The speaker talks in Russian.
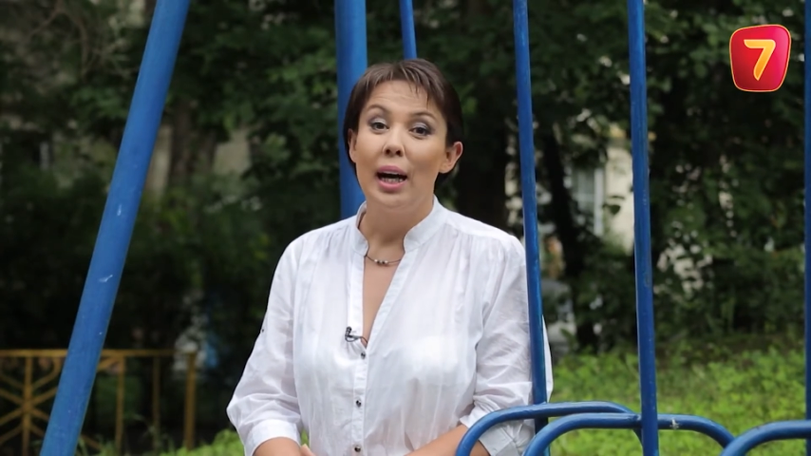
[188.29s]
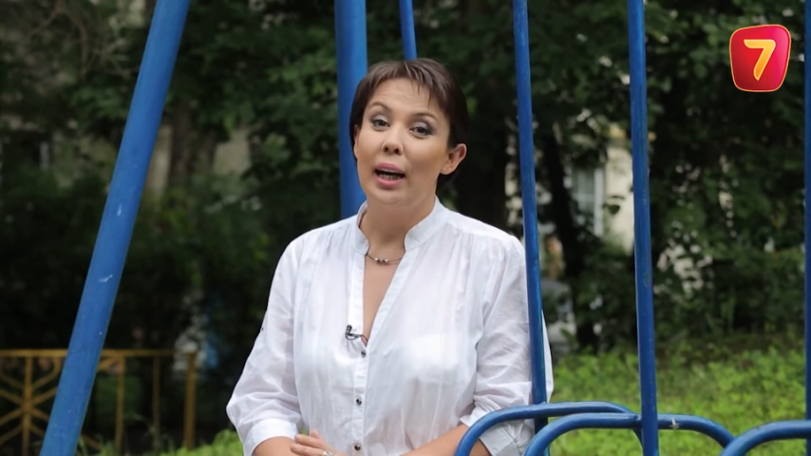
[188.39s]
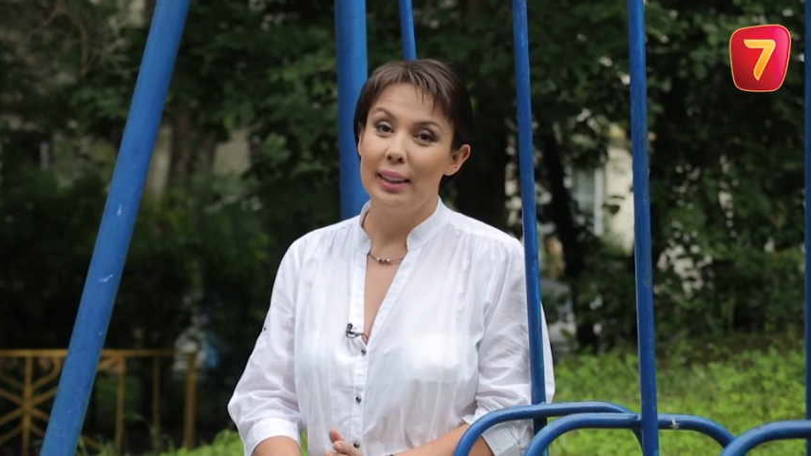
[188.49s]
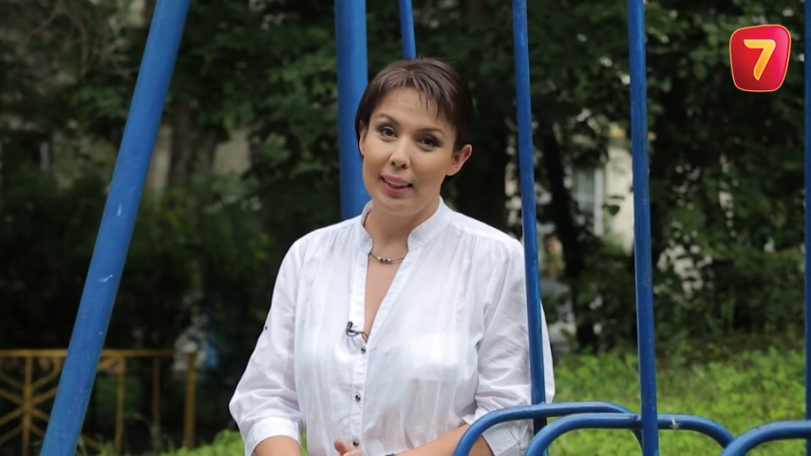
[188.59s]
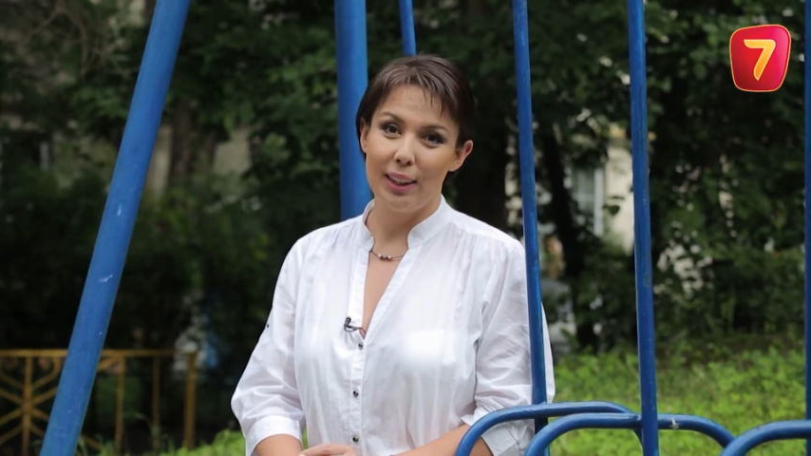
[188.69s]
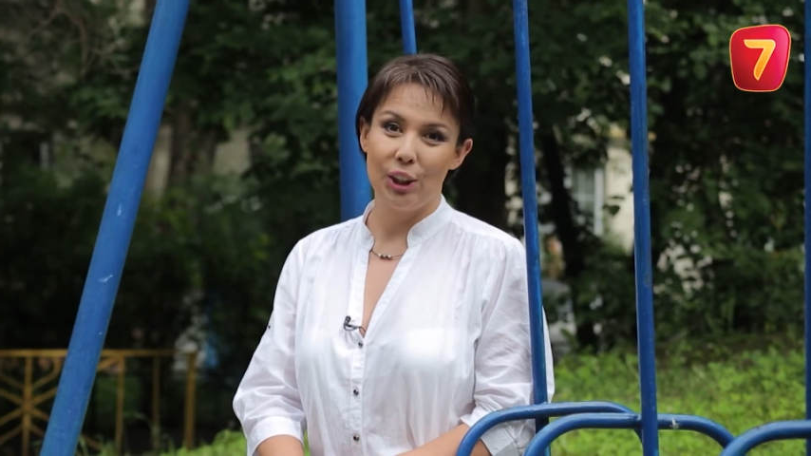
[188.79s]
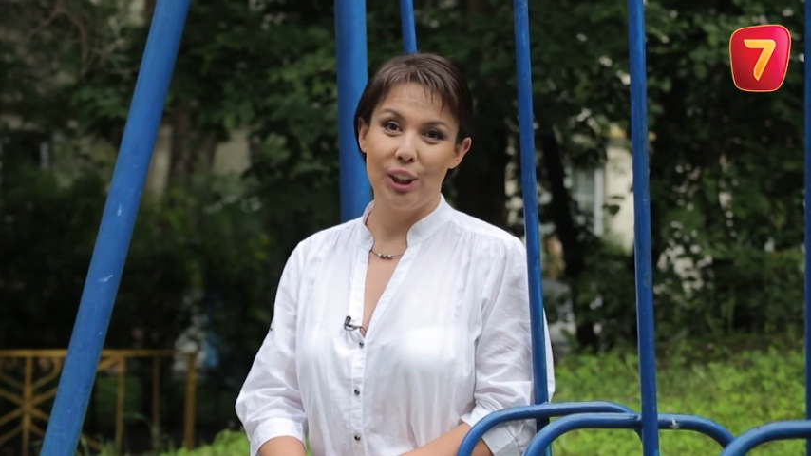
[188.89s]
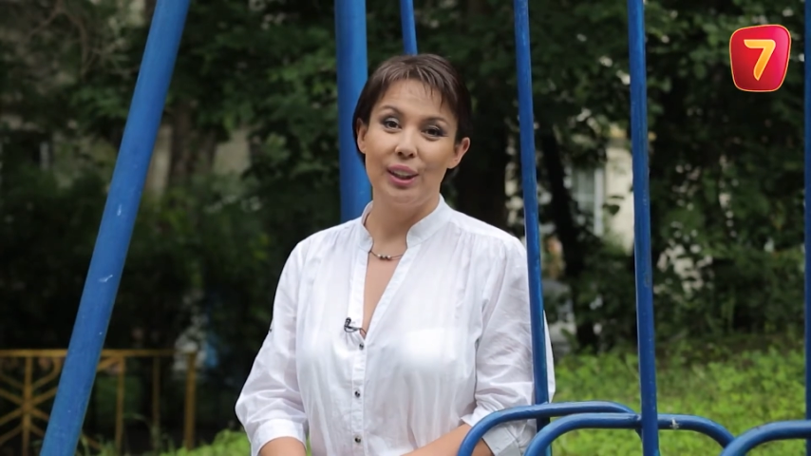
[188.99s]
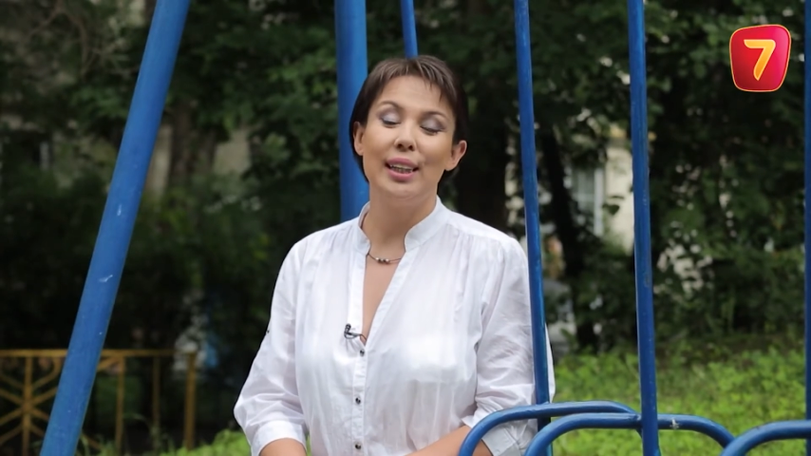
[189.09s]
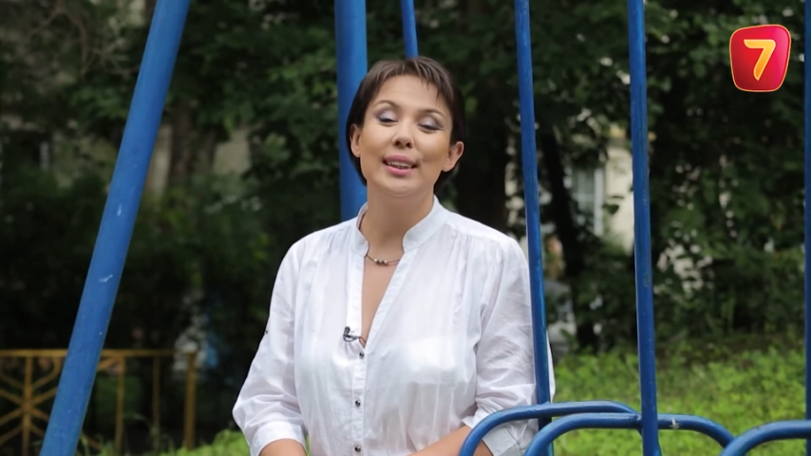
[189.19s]
а также
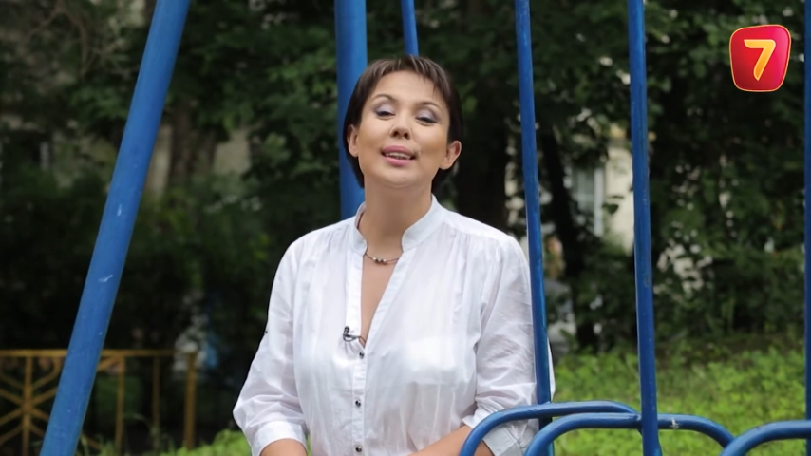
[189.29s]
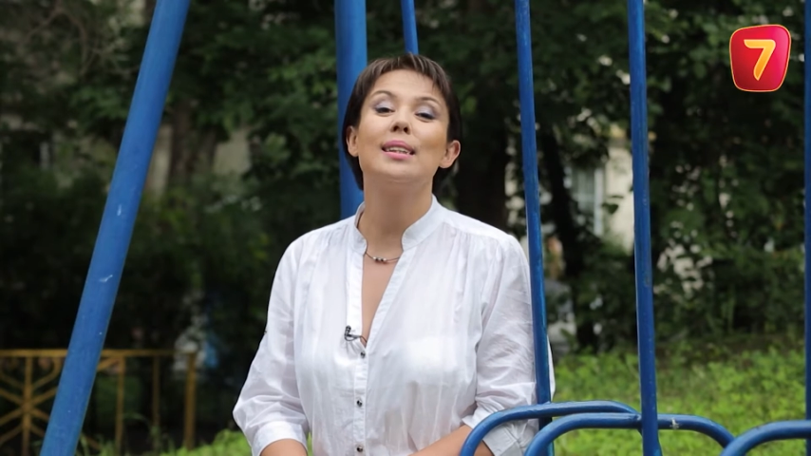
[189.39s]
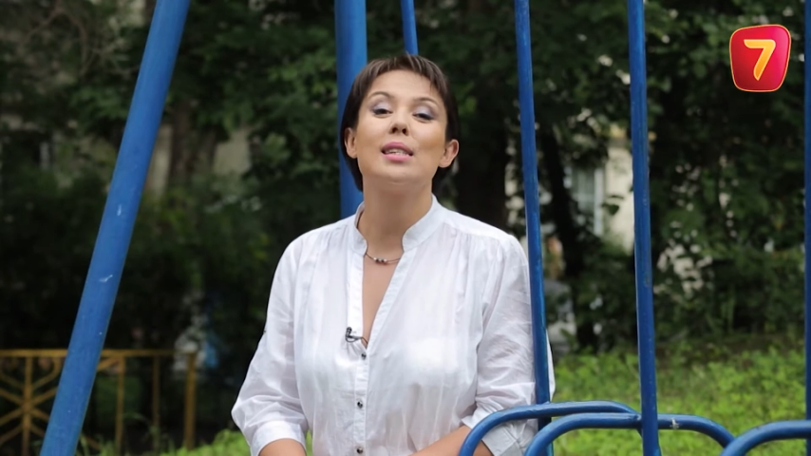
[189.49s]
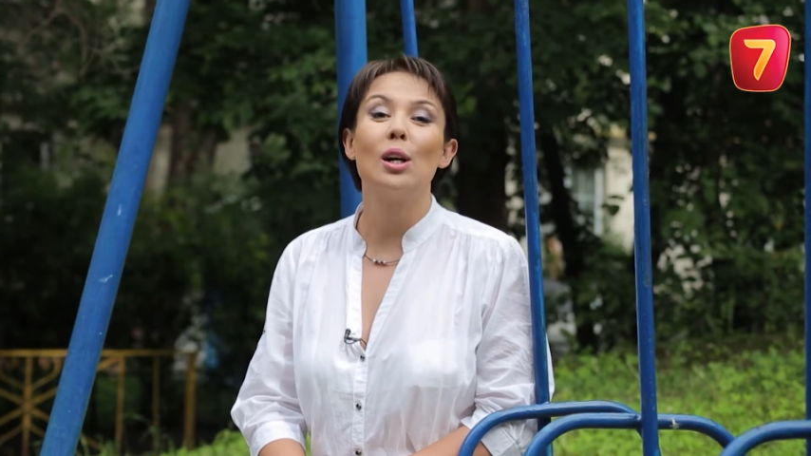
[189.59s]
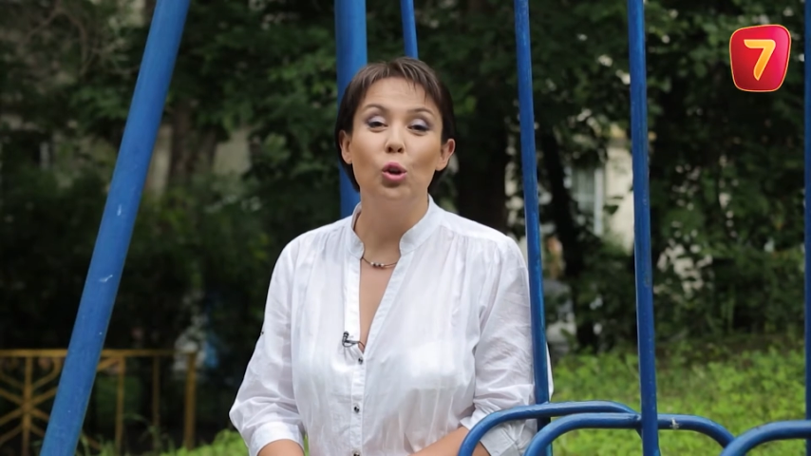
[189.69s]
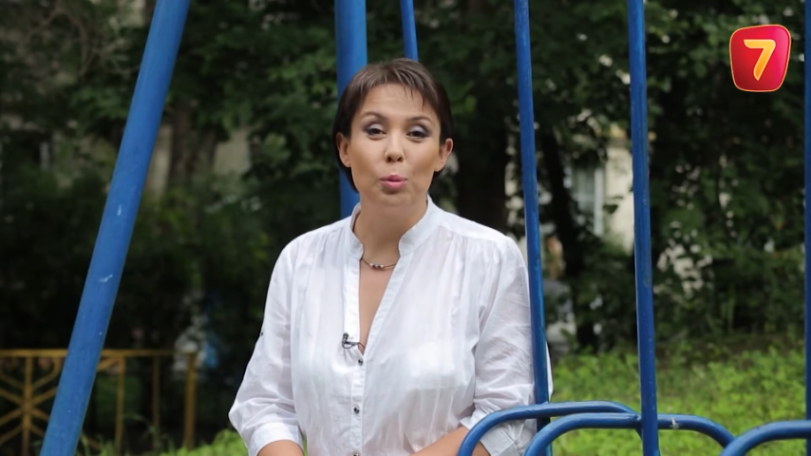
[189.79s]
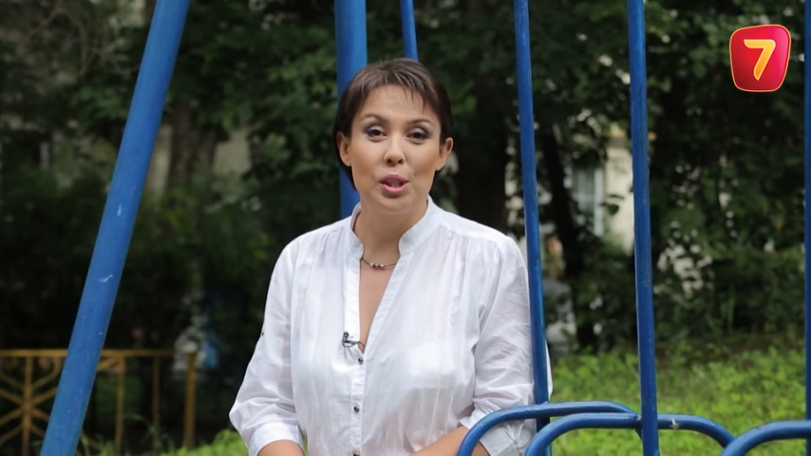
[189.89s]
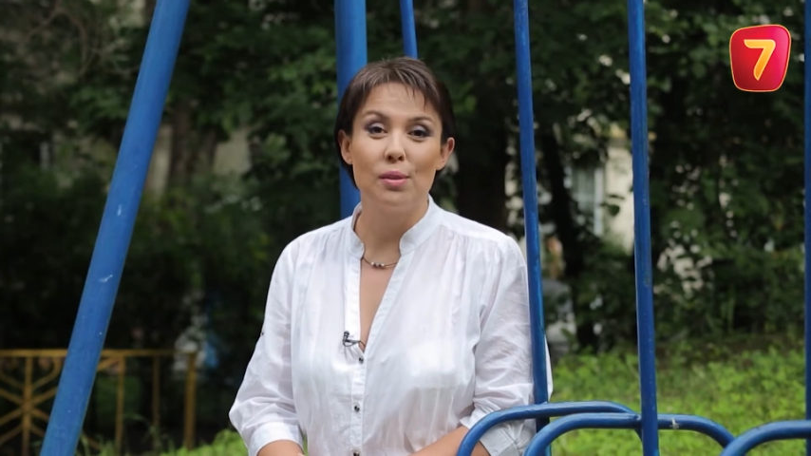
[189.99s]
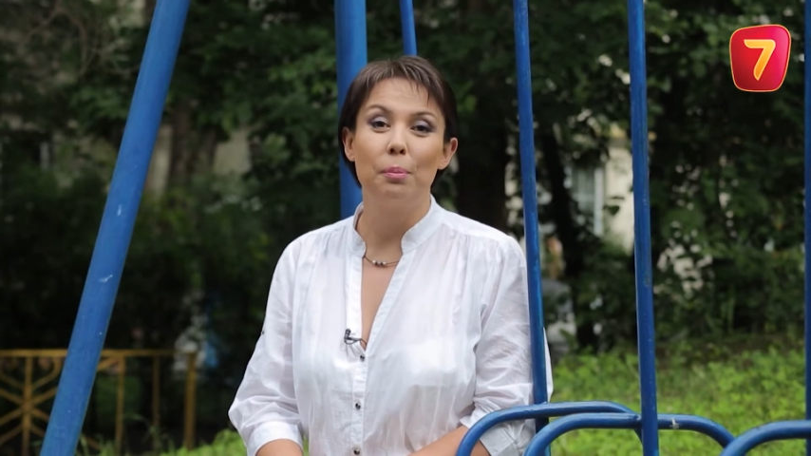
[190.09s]
найдите сообщество